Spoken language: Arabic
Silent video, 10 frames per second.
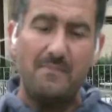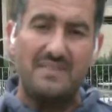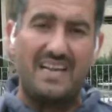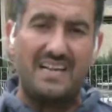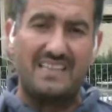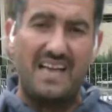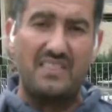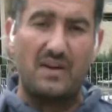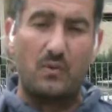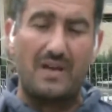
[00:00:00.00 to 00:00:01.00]
من تحت
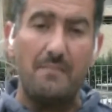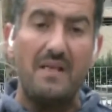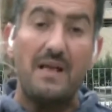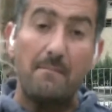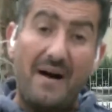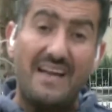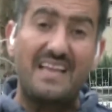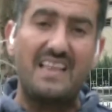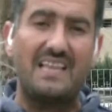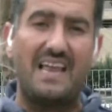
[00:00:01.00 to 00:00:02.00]
هذه الركام بعض
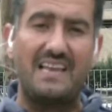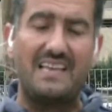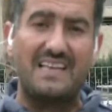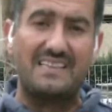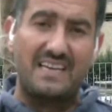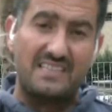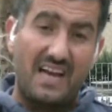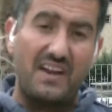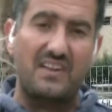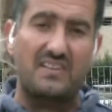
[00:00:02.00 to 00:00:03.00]
هذه الآليات كانت
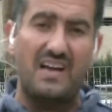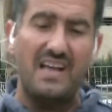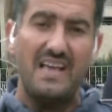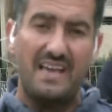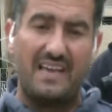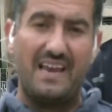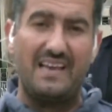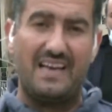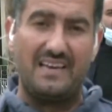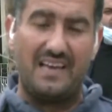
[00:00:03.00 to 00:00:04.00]
تعرض
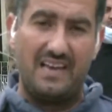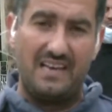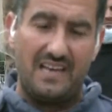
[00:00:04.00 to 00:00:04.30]
خلال يعني